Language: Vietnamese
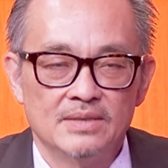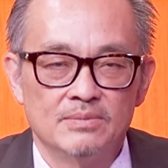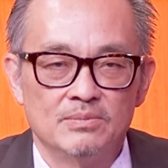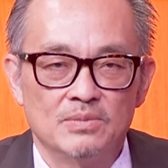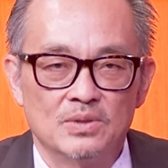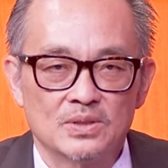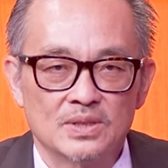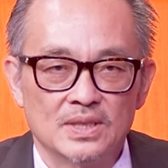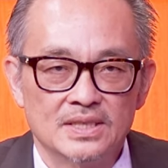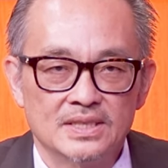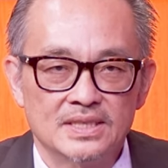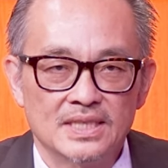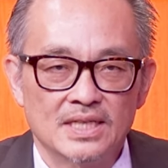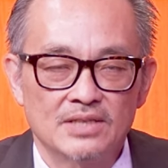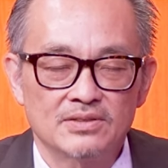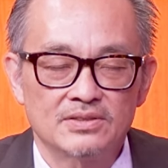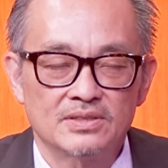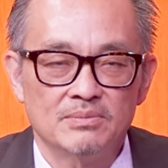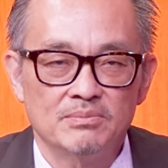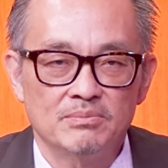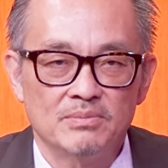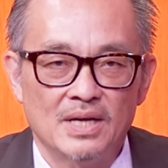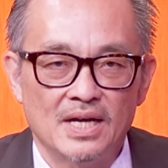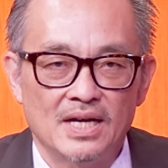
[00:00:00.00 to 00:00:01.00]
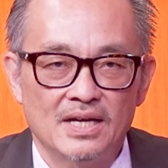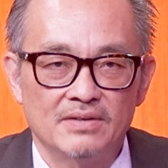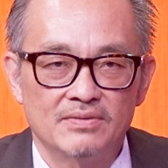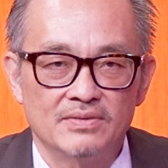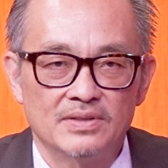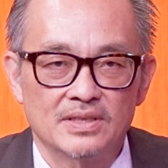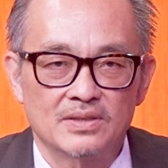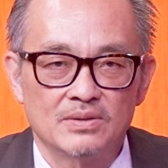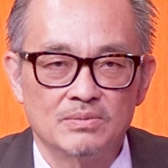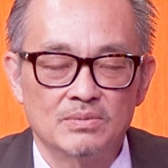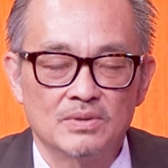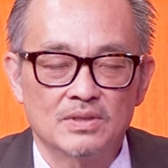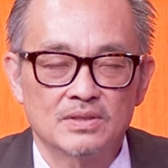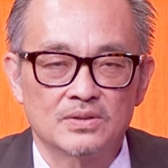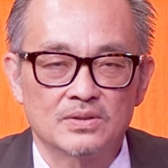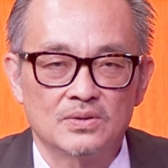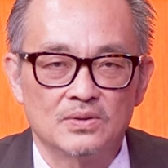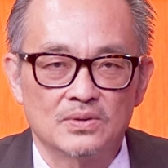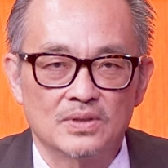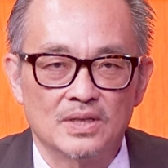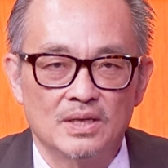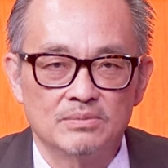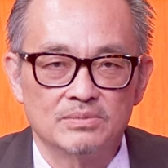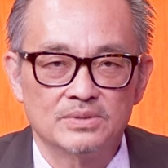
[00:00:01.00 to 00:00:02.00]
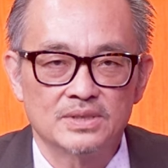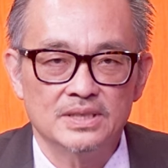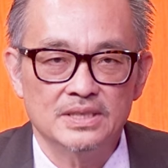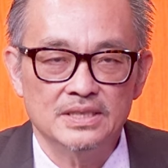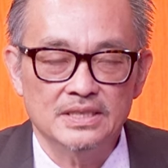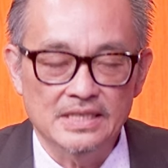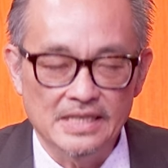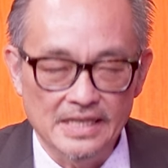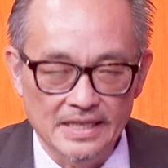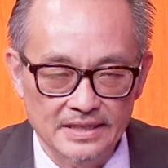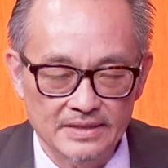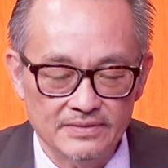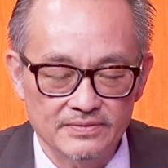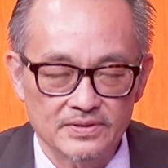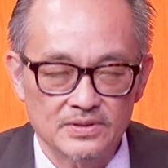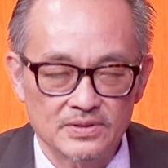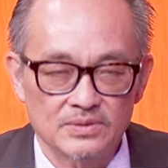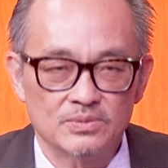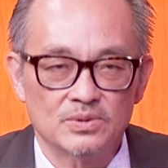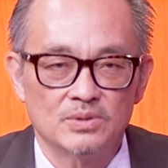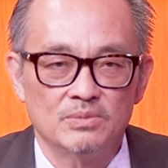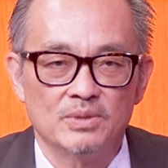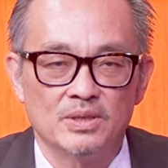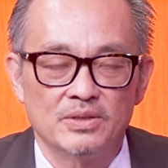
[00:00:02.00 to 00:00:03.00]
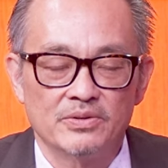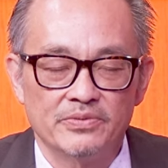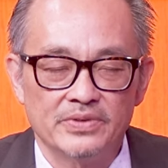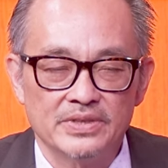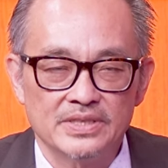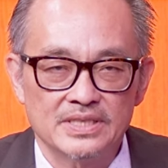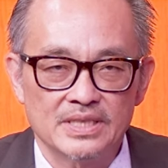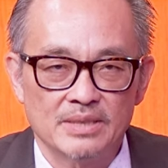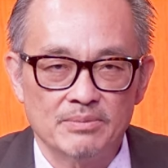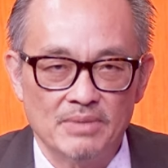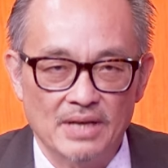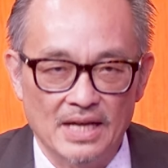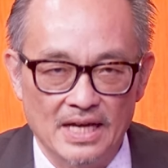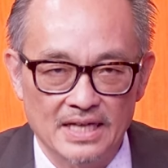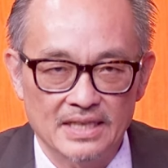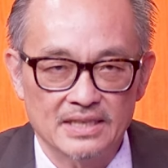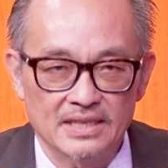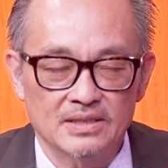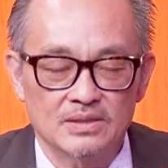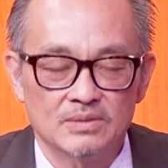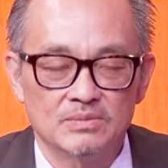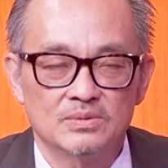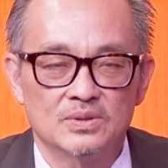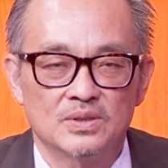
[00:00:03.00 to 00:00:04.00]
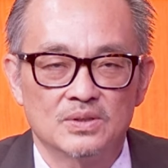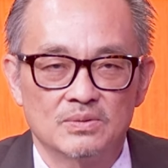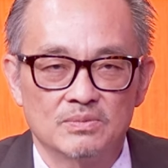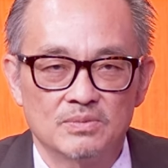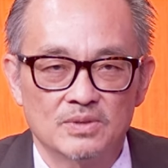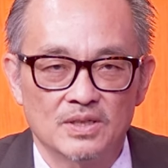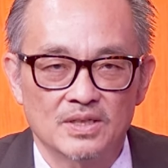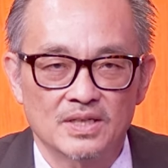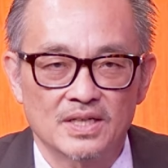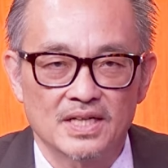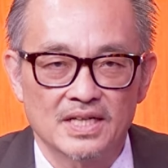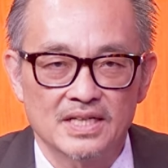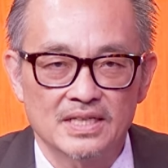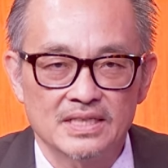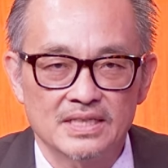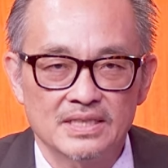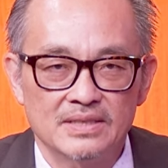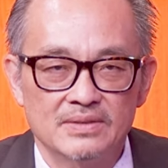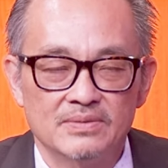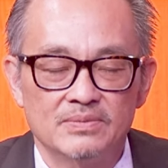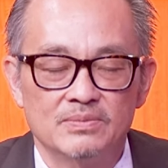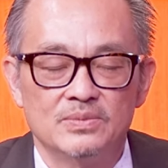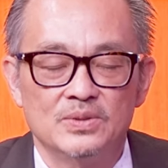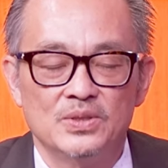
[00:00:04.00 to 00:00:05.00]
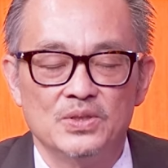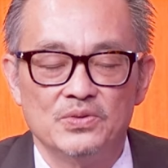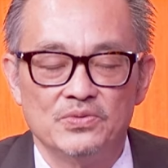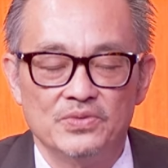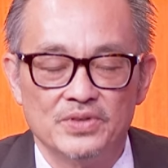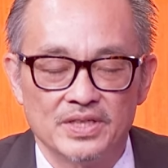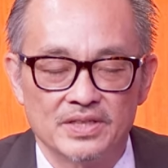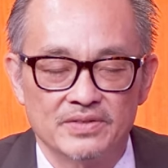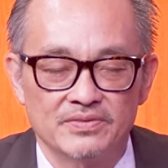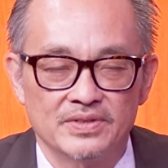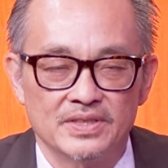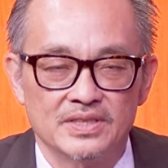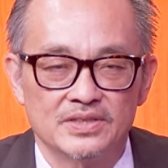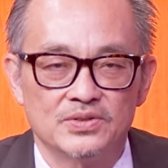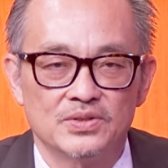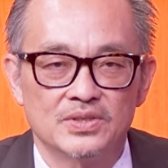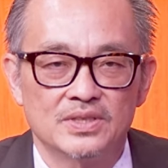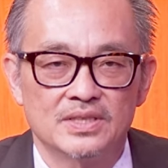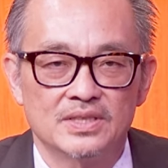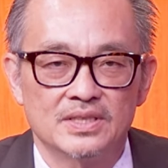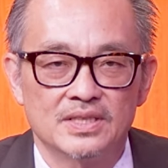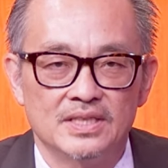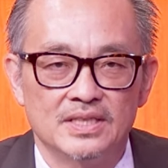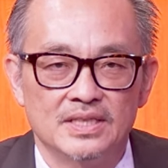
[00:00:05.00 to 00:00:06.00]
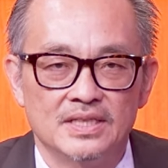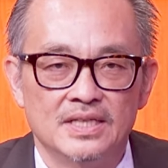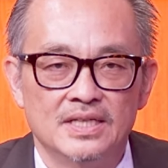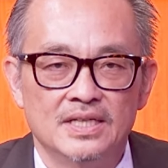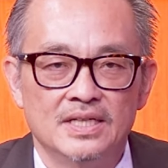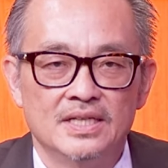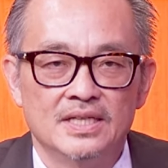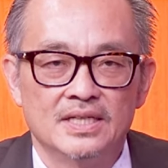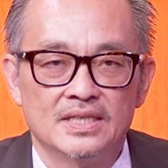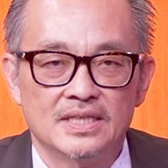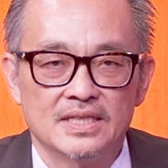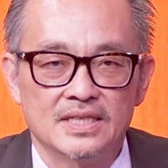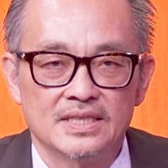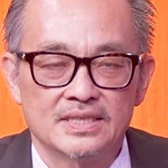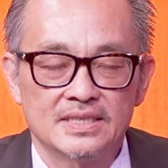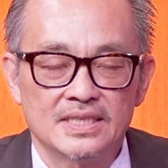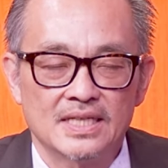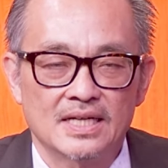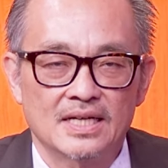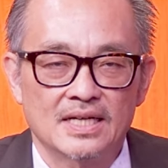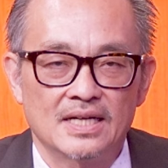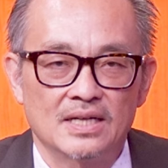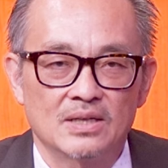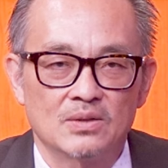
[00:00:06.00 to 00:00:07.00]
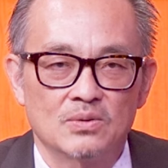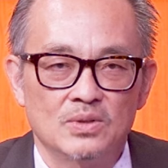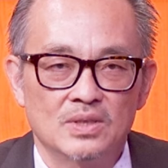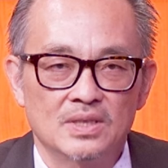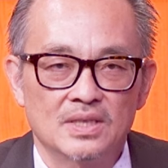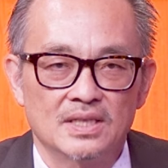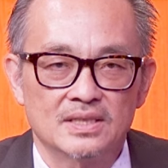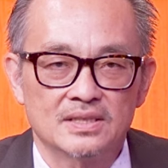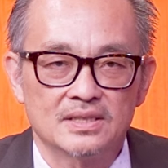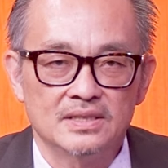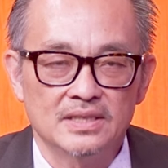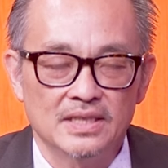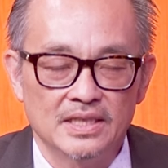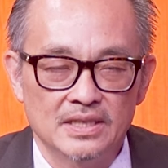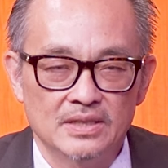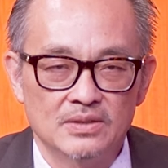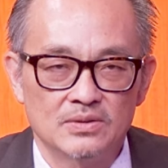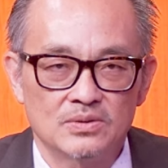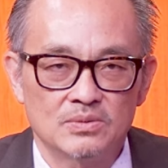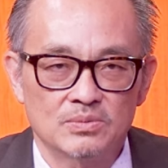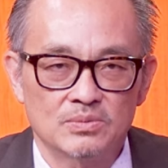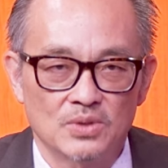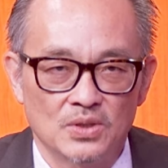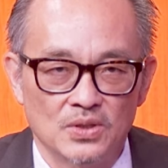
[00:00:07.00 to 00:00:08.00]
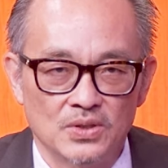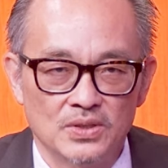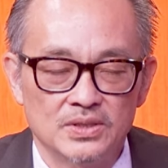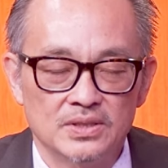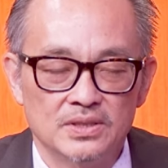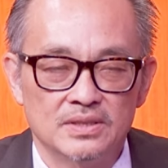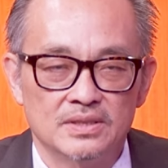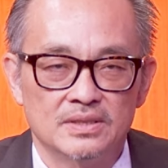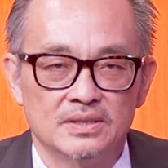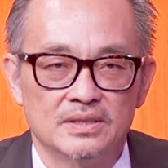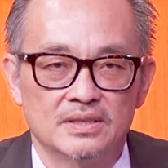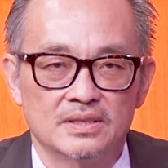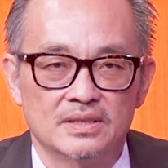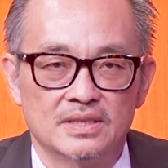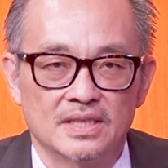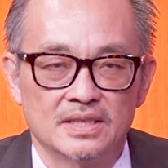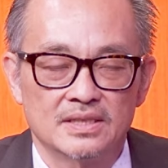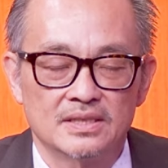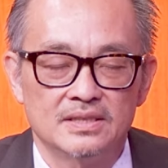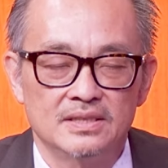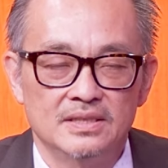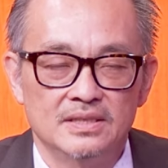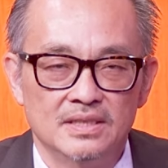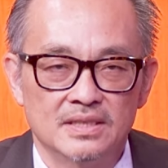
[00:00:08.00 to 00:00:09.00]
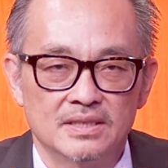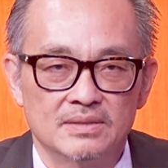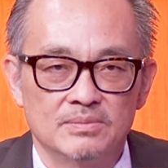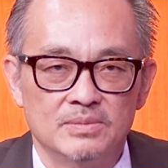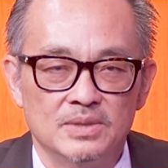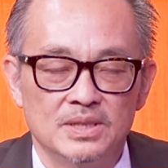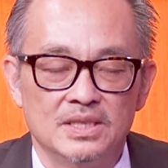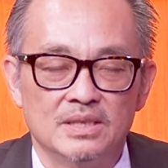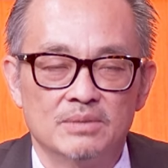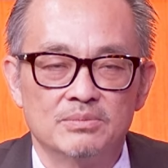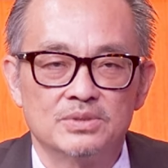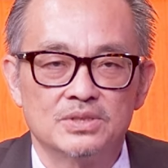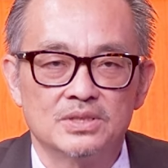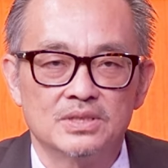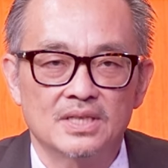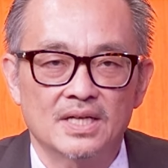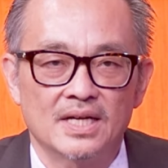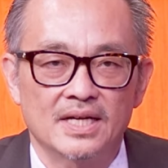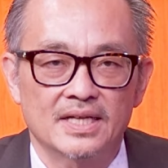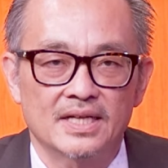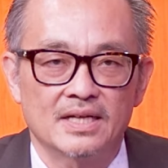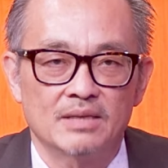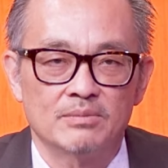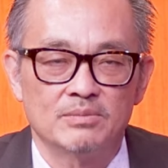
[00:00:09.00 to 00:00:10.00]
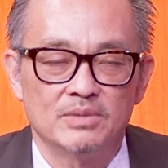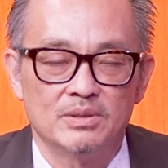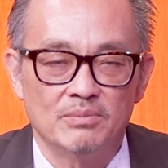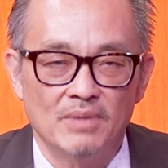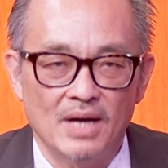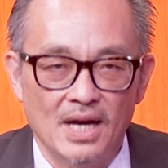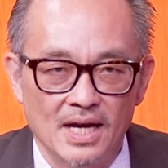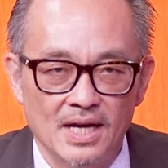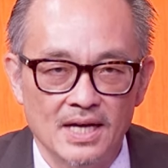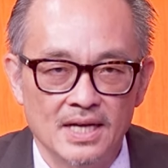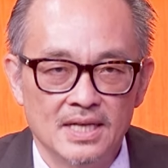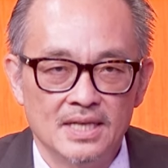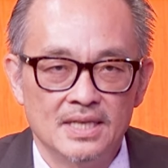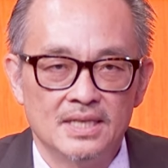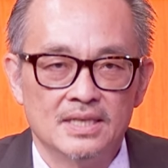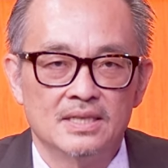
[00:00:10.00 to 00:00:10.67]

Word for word: một loại 6.3 và cũng có tồn động trên internet chúng tôi mời quý vị xem lại chúng tôi cũng có kể nhiều việc về chuyến đi à, sang Hàn Quốc lần thứ nhì của chúng tôi à, lần thứ nhất 10 năm trước 2013